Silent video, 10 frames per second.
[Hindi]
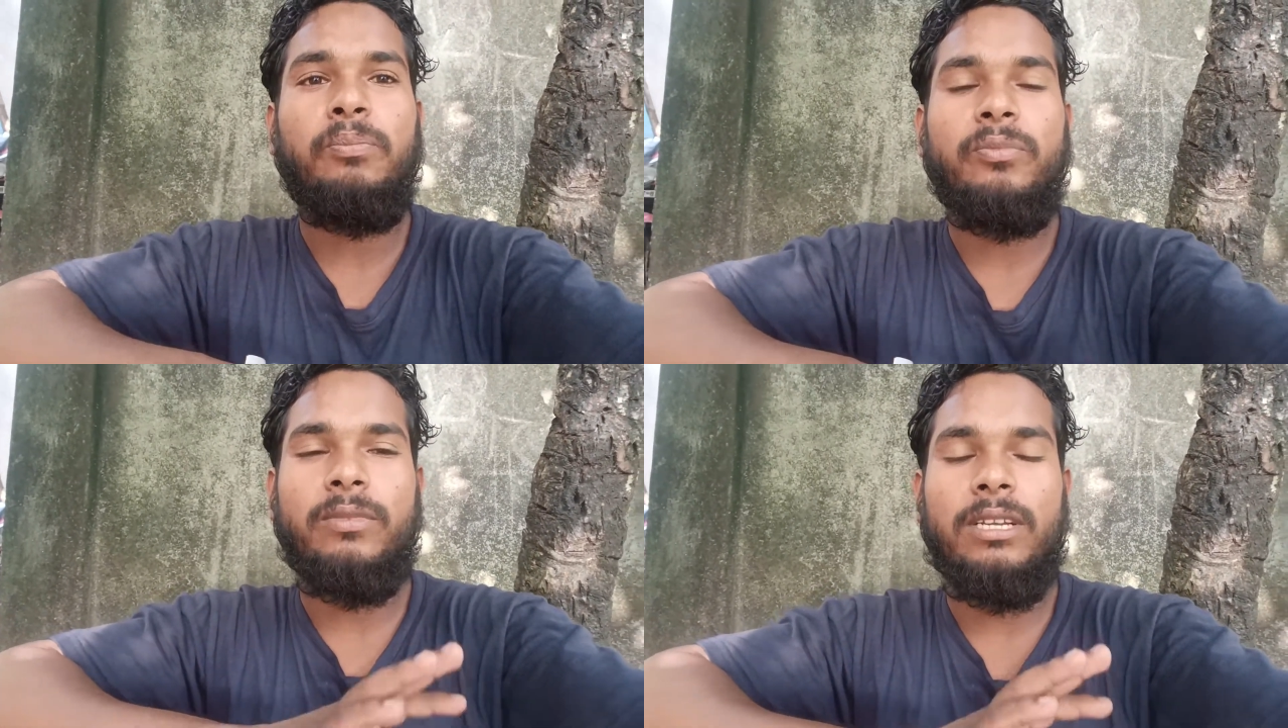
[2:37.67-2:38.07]

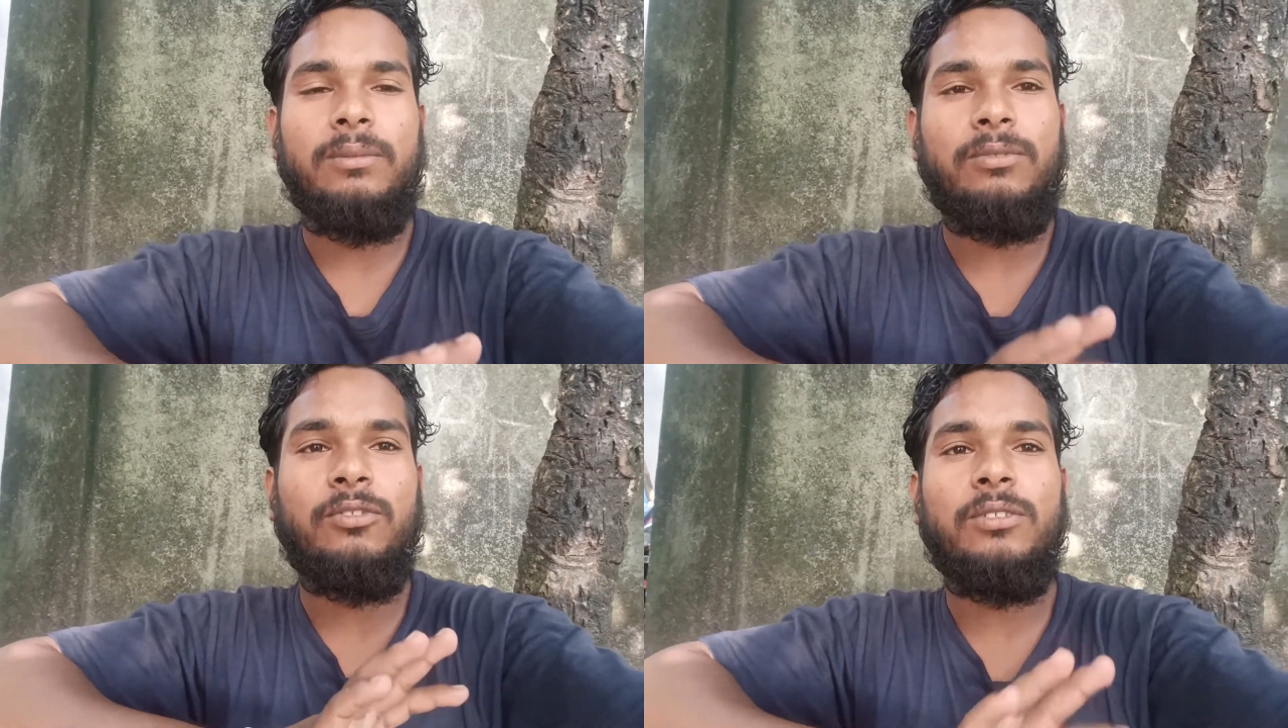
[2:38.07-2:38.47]
मतलब
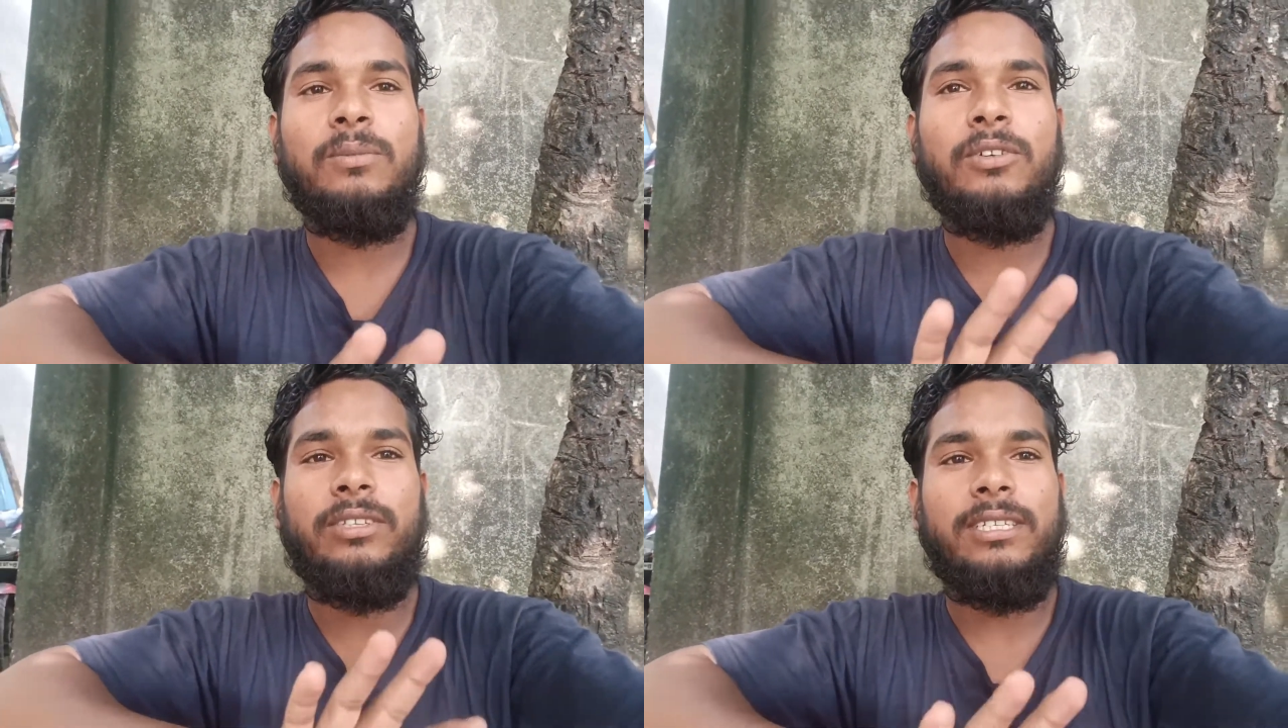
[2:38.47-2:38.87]
कुछ भी
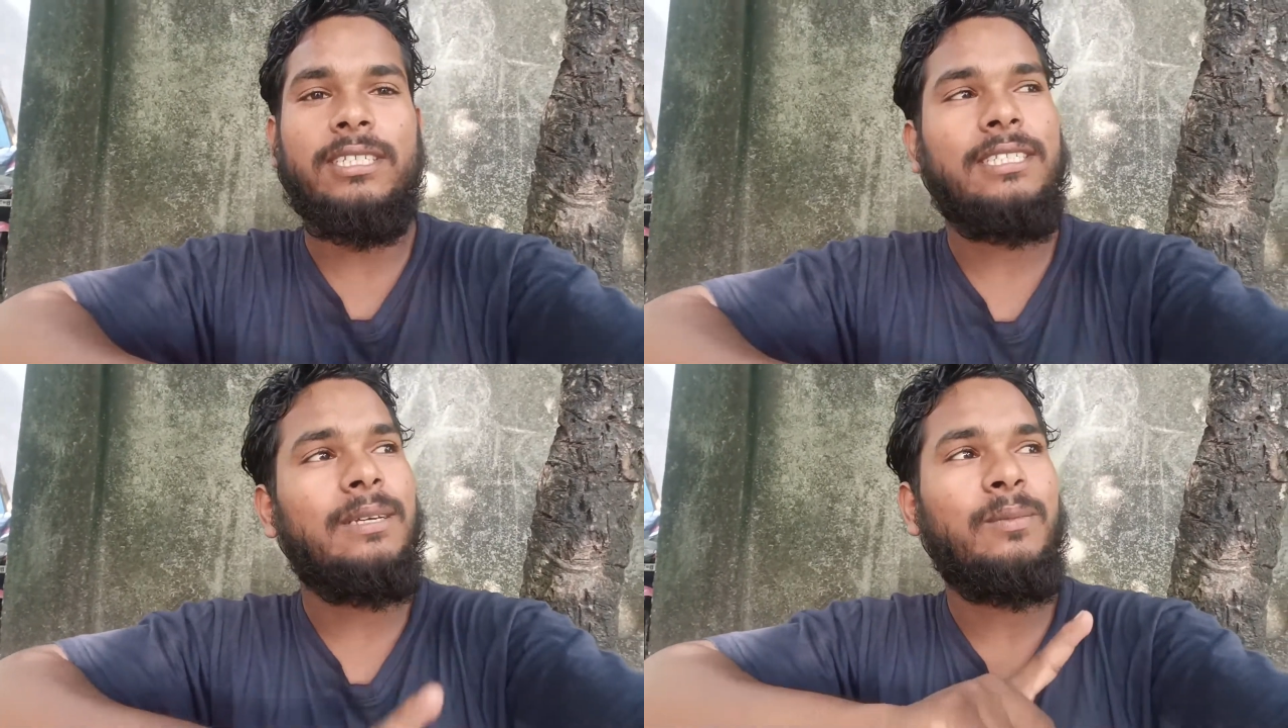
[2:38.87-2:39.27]
हो जाए
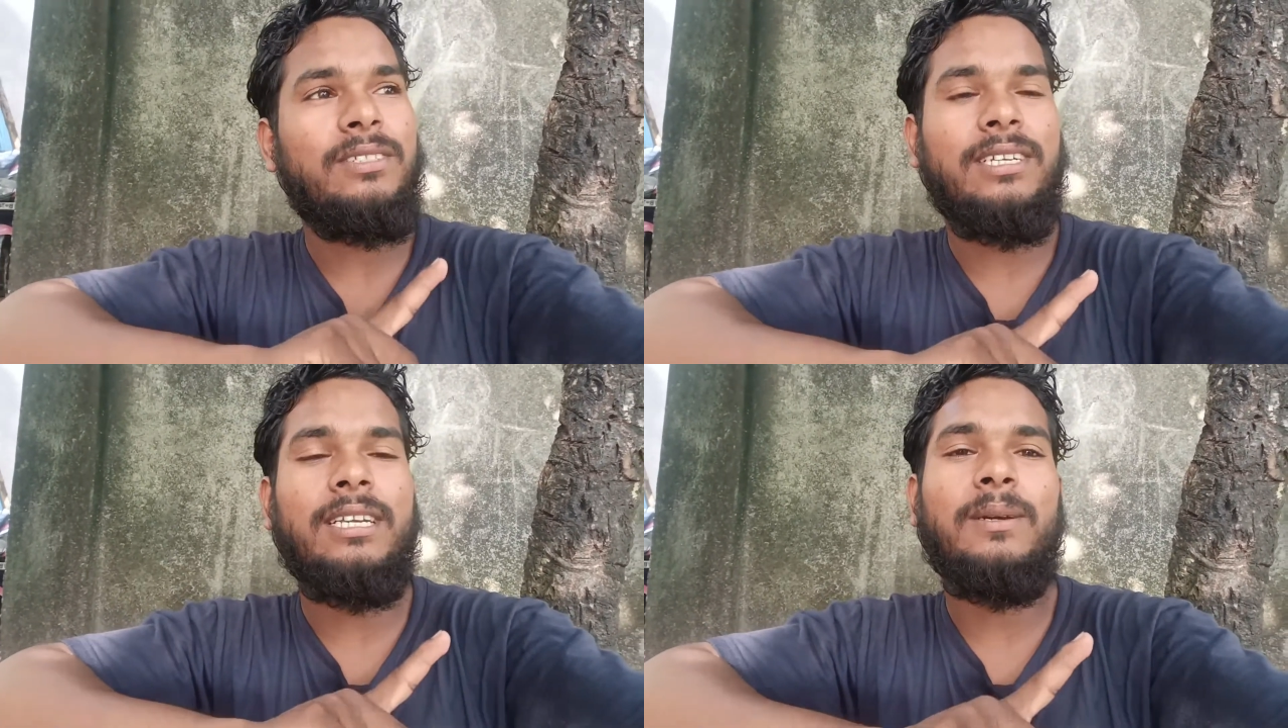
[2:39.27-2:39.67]
जैसे हम लोग
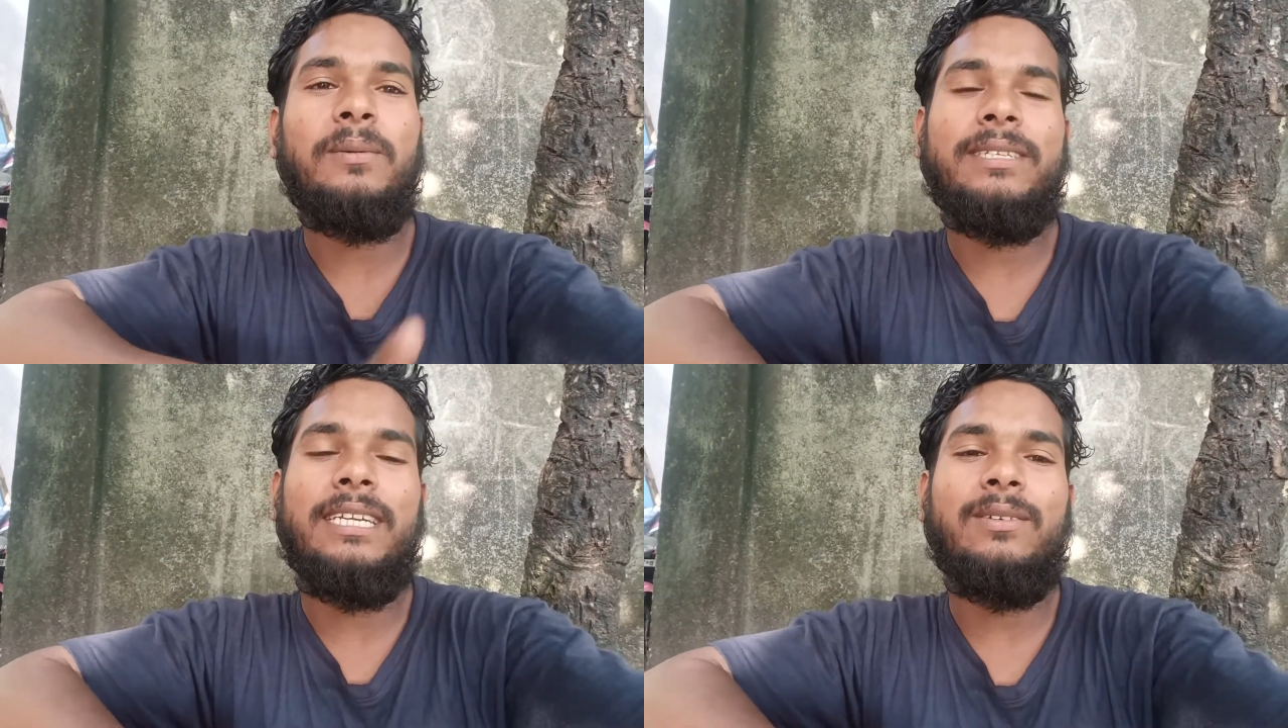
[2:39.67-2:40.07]
जंगली बाबा
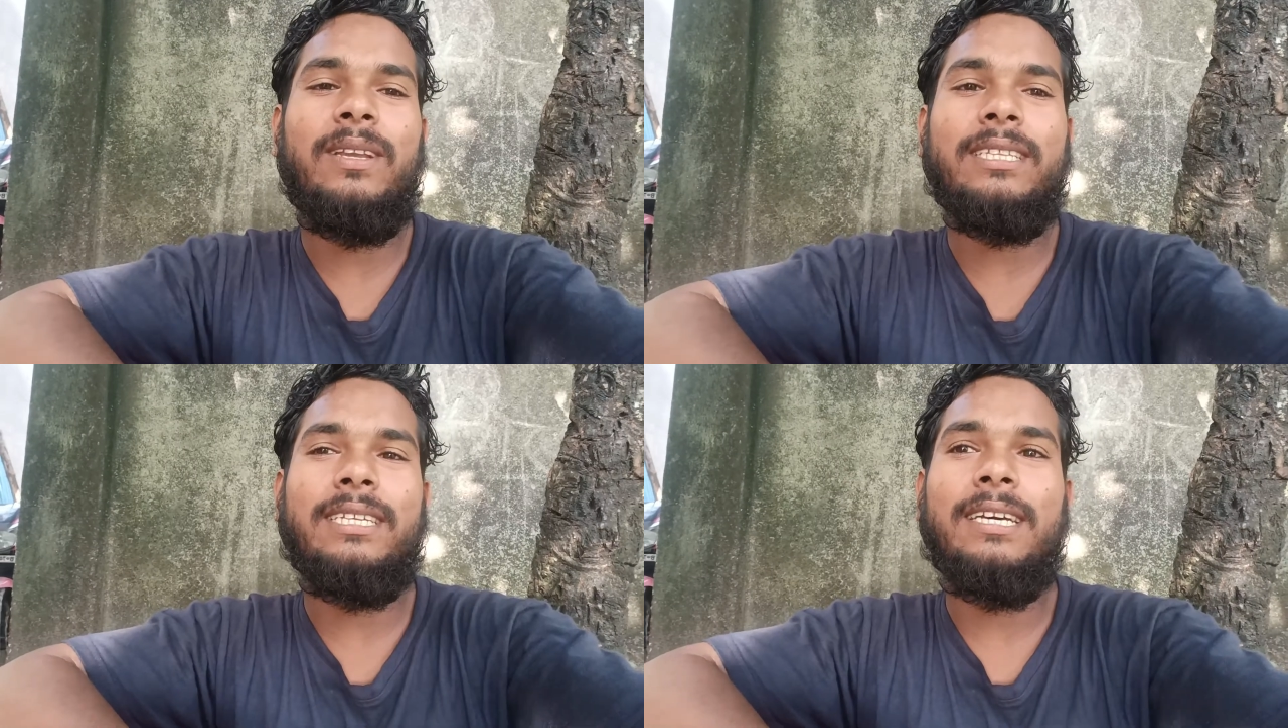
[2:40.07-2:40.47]
जाने वाले
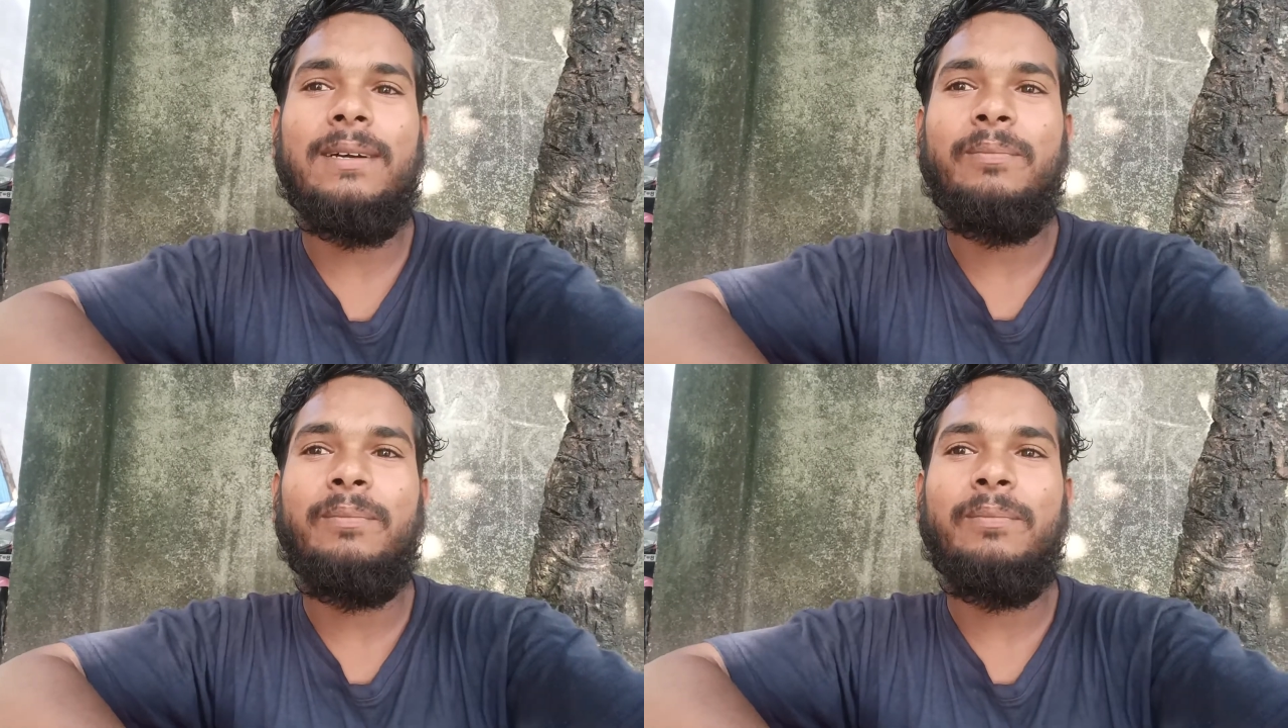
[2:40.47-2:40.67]
थे ना